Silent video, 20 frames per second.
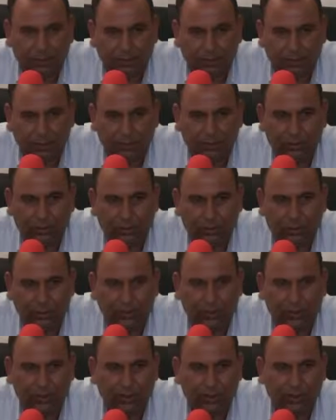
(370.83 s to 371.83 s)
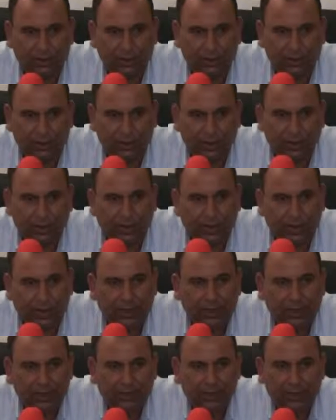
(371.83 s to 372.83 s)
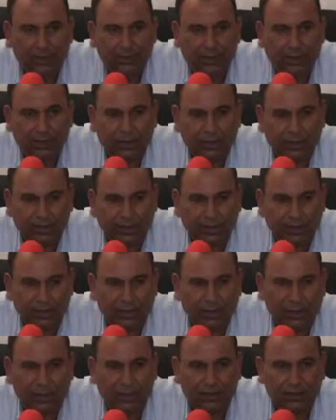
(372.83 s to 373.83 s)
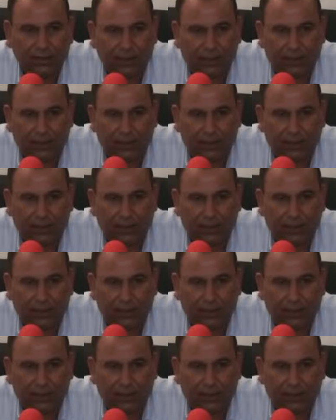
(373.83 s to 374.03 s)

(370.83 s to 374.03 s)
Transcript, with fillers: بدون شك ان هذا السيد ما عندي معاه حتى حاجه